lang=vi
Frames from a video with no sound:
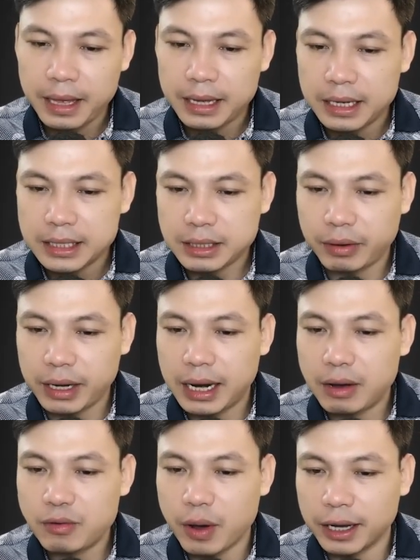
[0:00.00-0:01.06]
Thắng nhìn nét
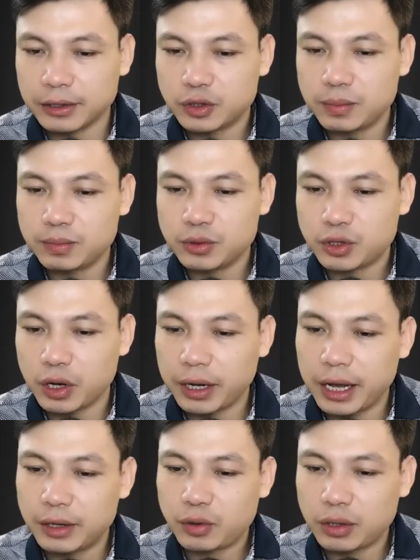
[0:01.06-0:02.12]
mặt của anh Kiên
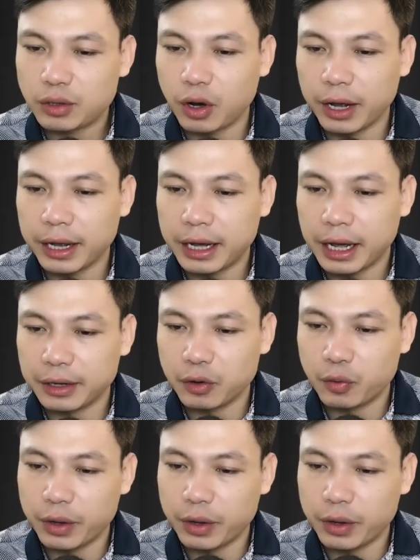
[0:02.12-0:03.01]
liền hiểu ra mọi chuyện.